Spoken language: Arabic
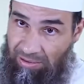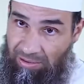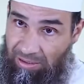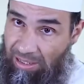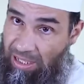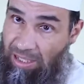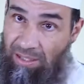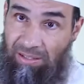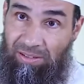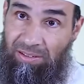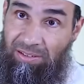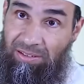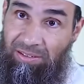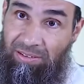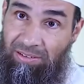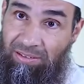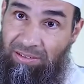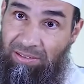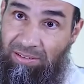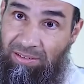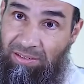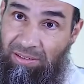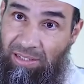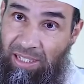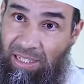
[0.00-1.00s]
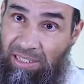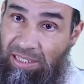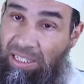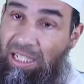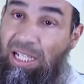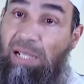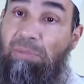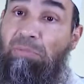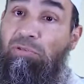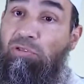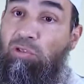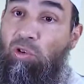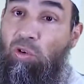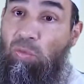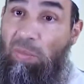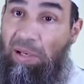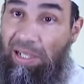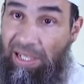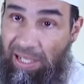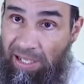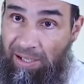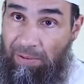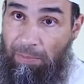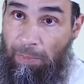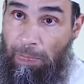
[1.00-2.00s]
لا هذا لا مفهوم
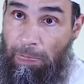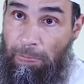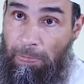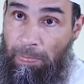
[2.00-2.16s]
له